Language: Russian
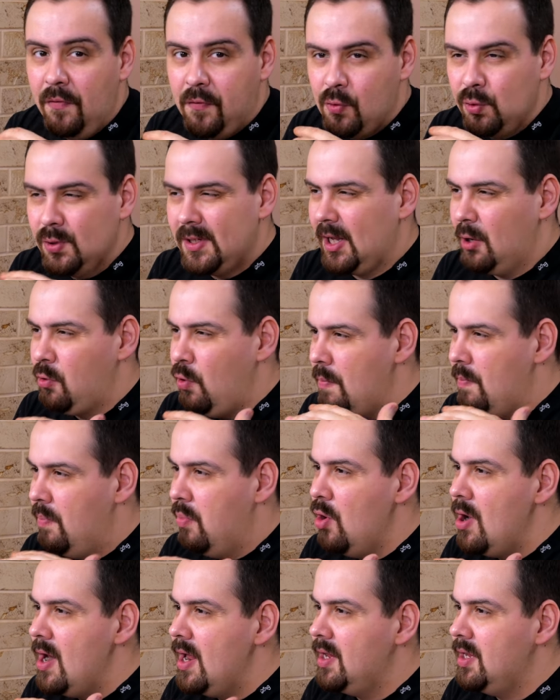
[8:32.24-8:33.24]
но вкус такой
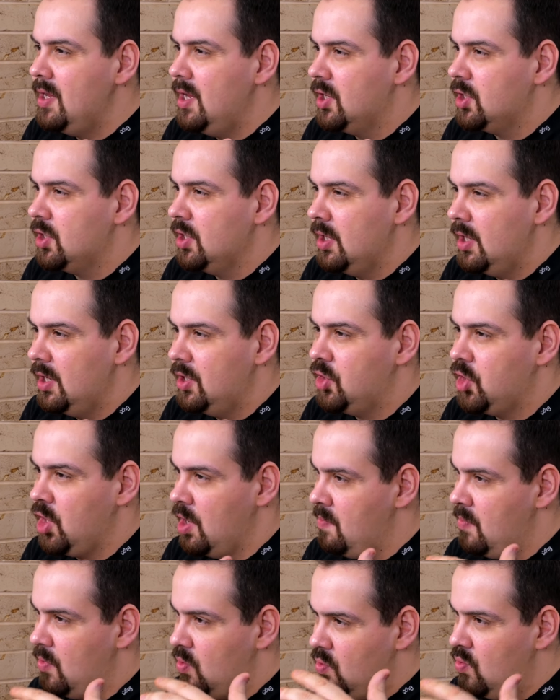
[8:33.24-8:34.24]
более нежный,
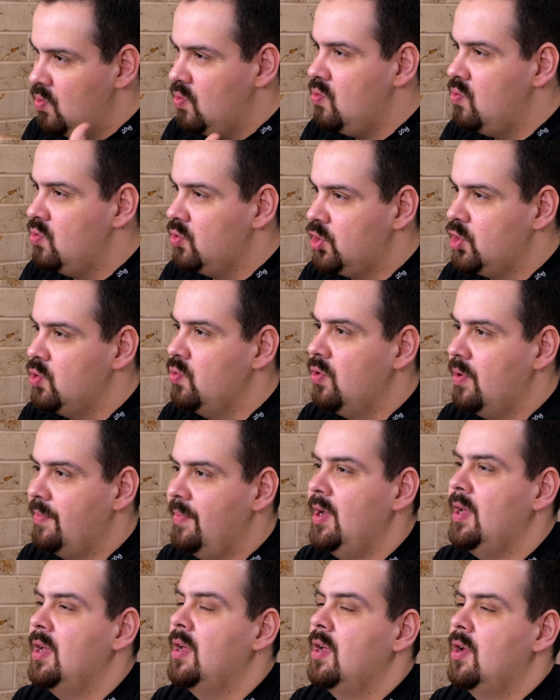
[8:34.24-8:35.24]
чем у
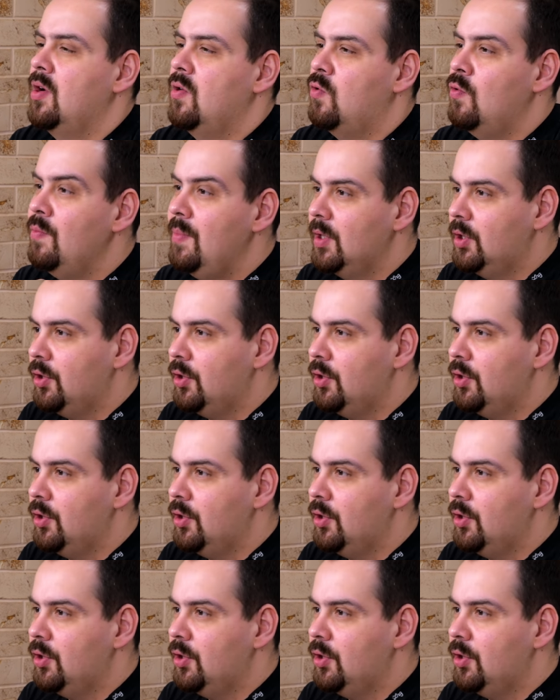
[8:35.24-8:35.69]
шаурмы у